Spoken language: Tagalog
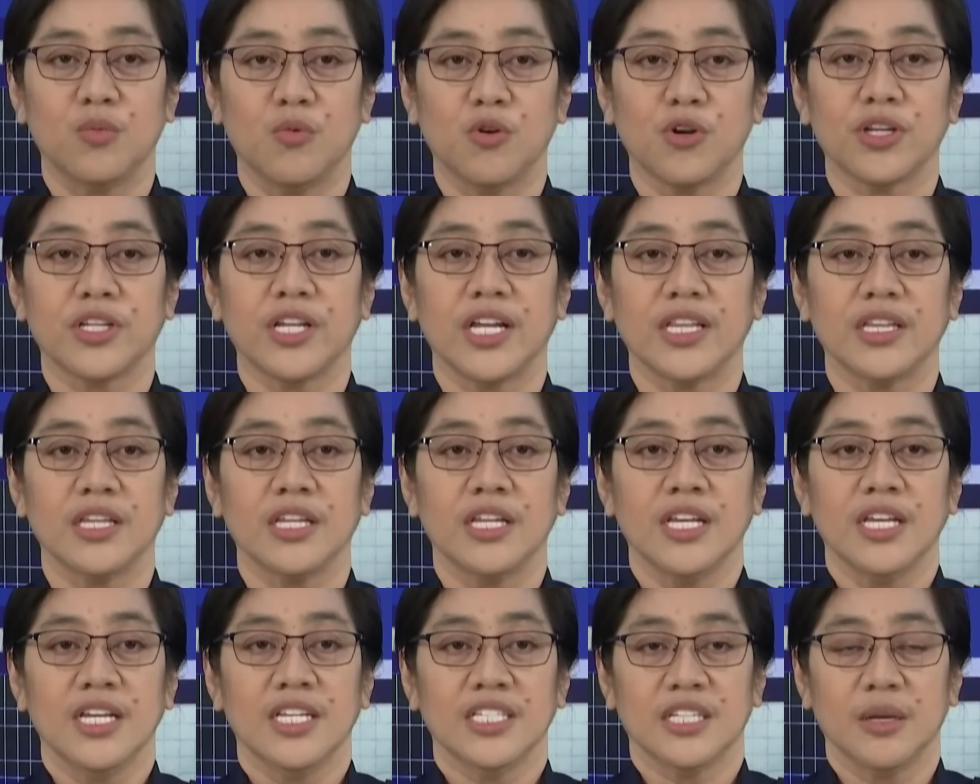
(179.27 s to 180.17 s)
yung more
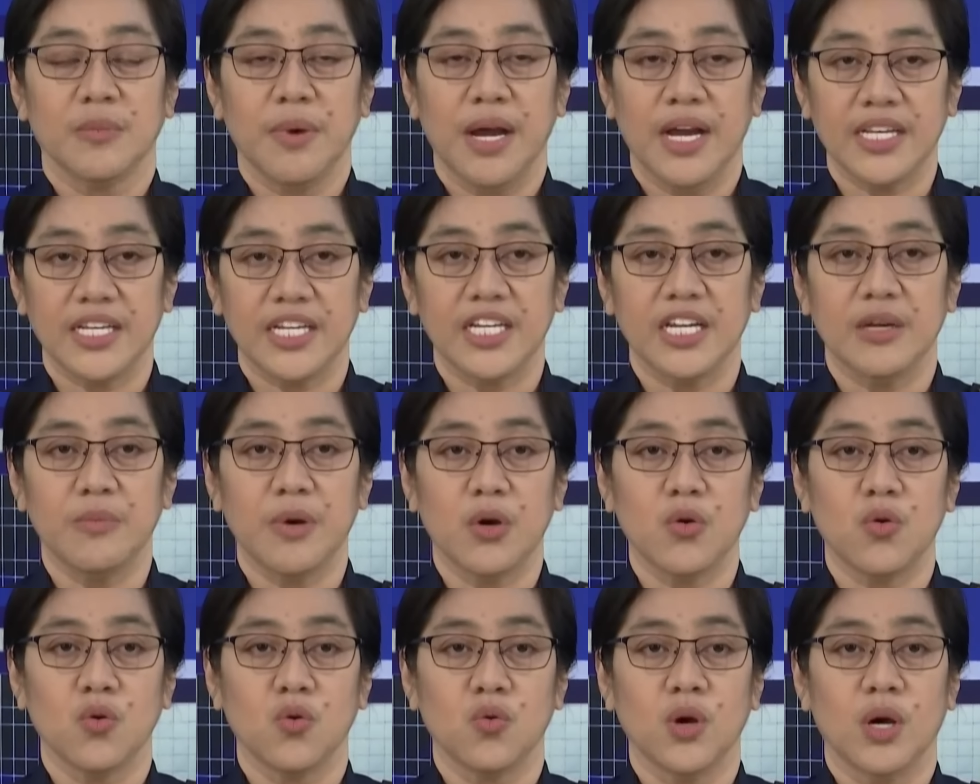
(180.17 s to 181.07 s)
than sa money na
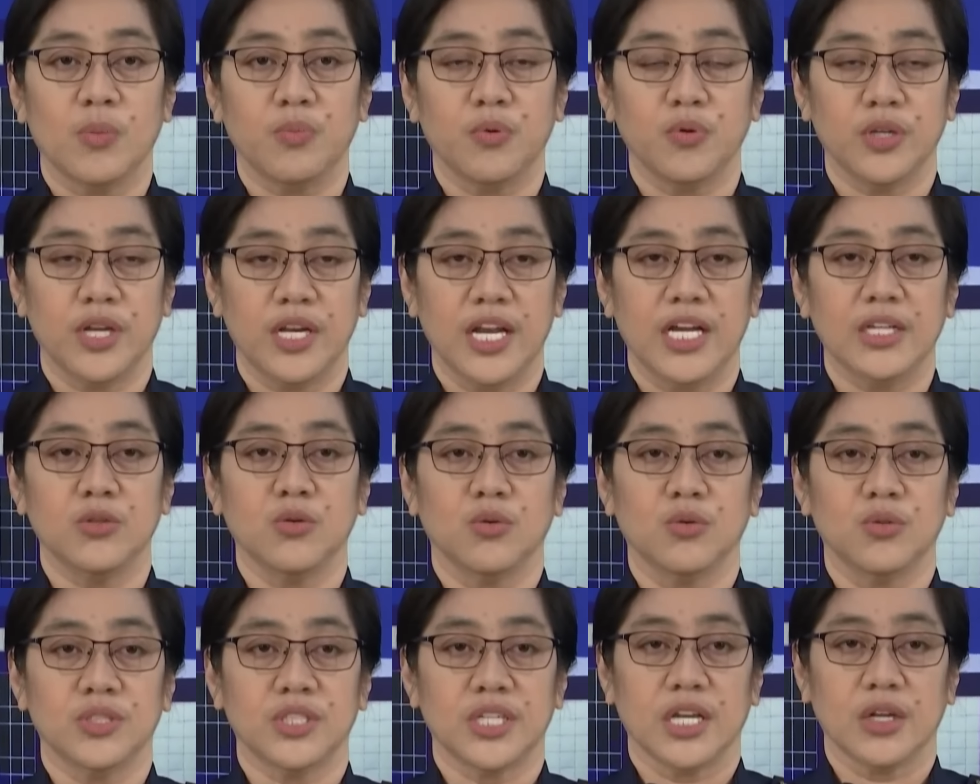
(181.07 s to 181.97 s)
makukuha po nila
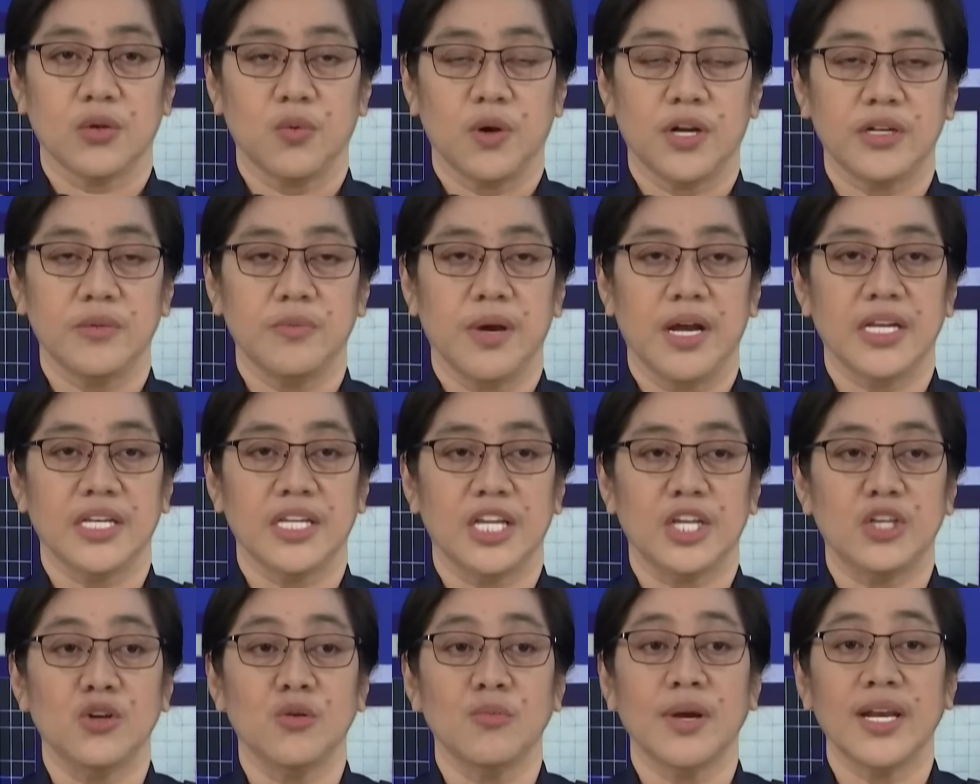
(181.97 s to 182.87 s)
doon sa reward
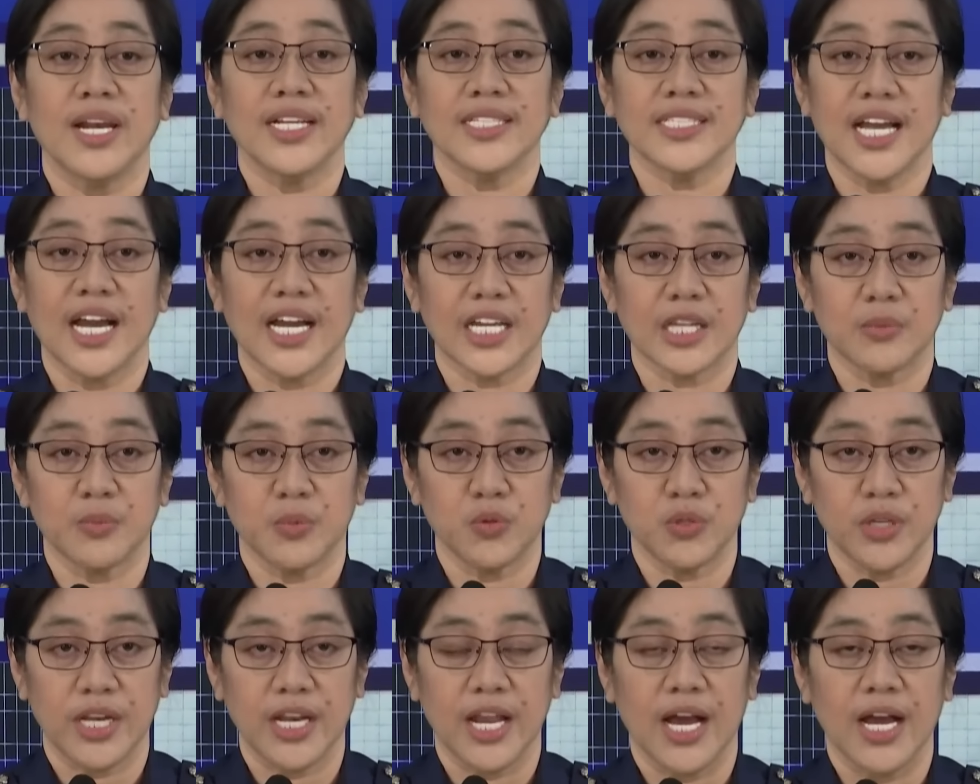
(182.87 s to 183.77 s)
money, yung malasakit
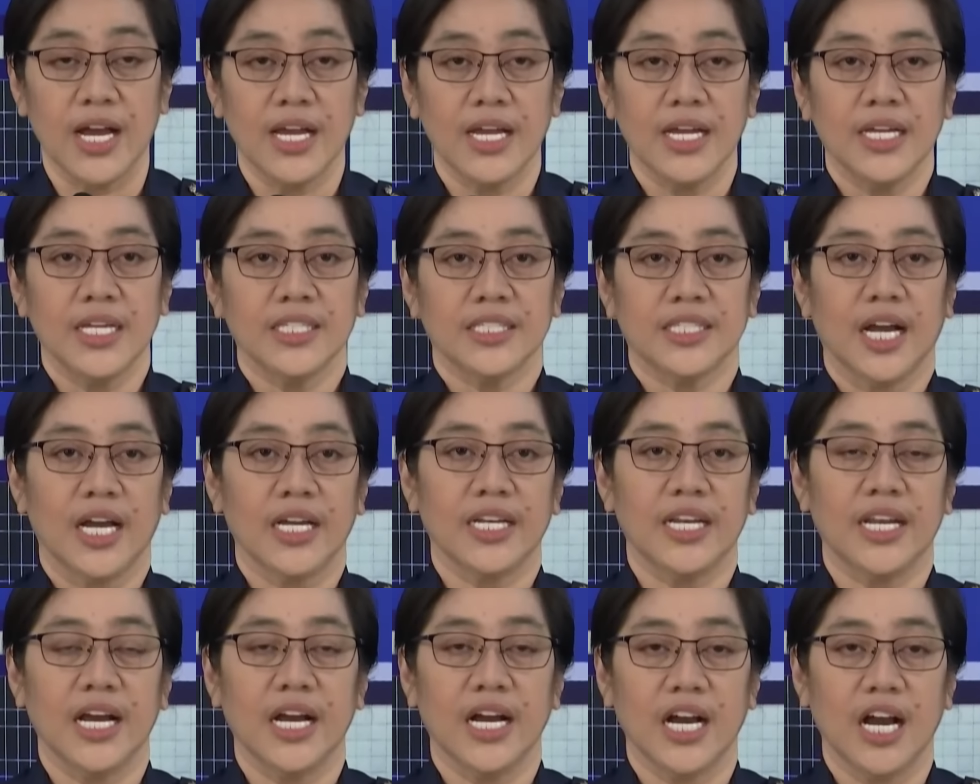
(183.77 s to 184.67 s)
po nila sa
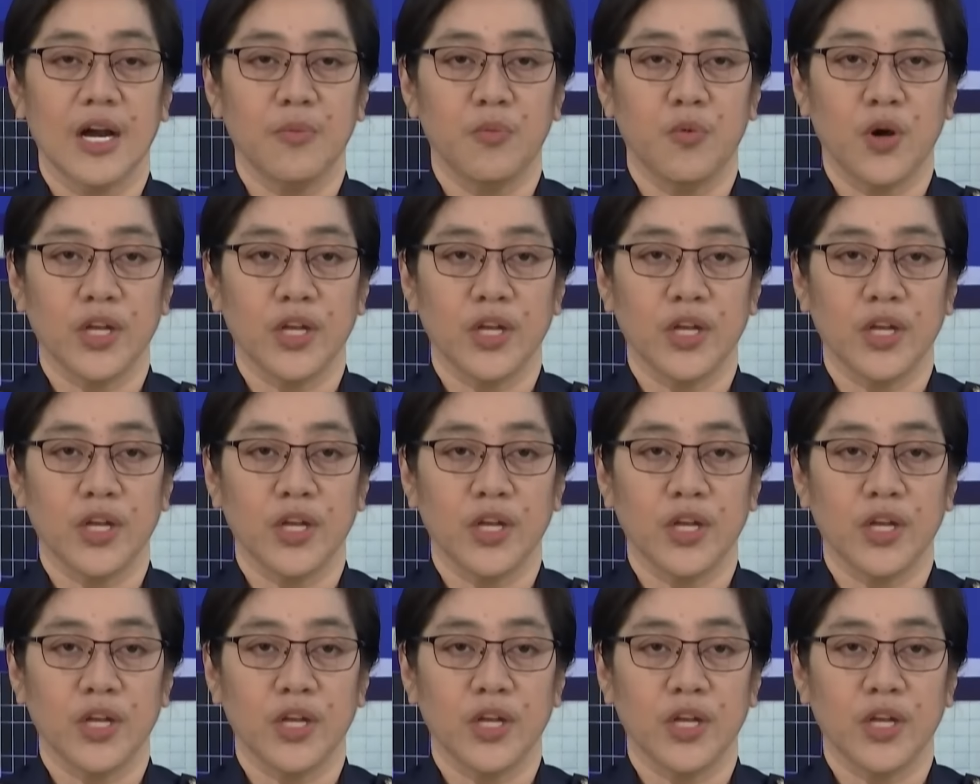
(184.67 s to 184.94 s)
kanilang